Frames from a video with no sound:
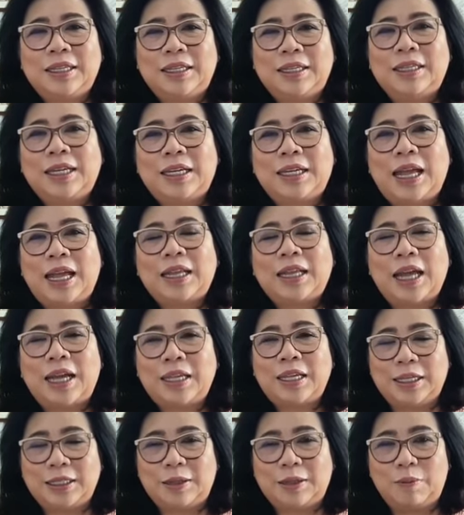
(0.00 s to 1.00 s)
kita
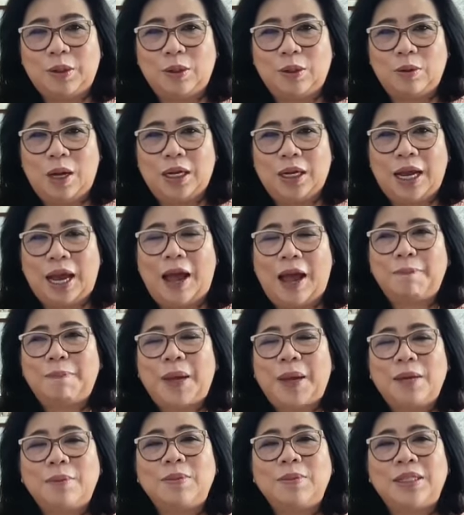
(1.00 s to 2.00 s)
tanya sama Tuhan,
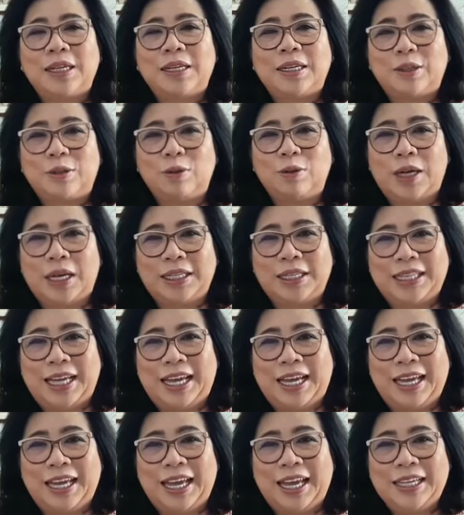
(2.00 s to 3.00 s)
apa yang menjadi tugas
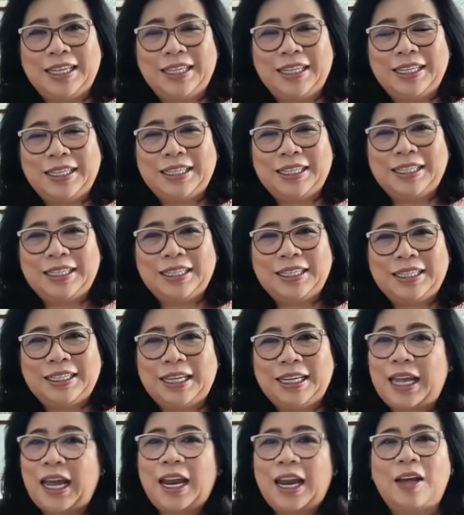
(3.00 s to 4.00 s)
saya?
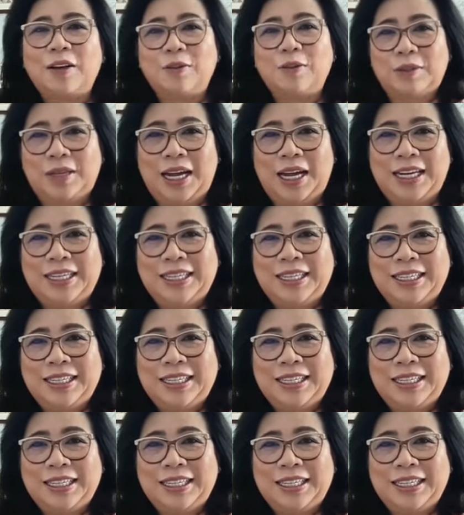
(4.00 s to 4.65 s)
Kita lakukan.